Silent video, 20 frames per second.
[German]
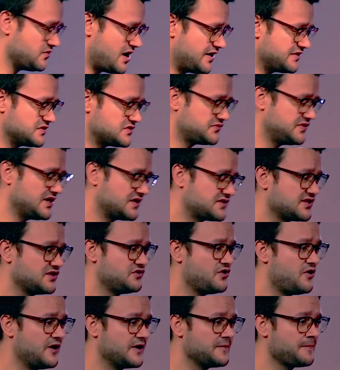in Johannes
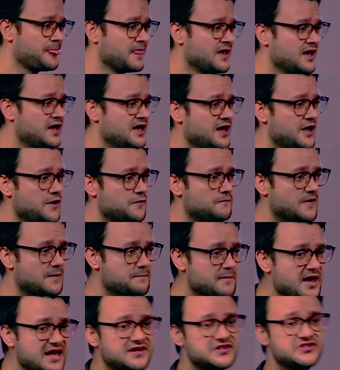14,9,
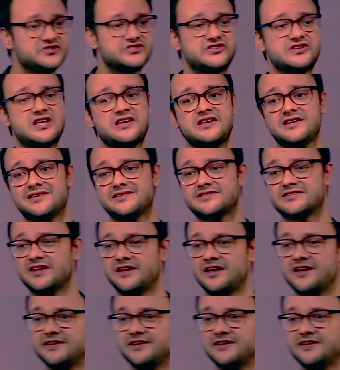wer mich sieht,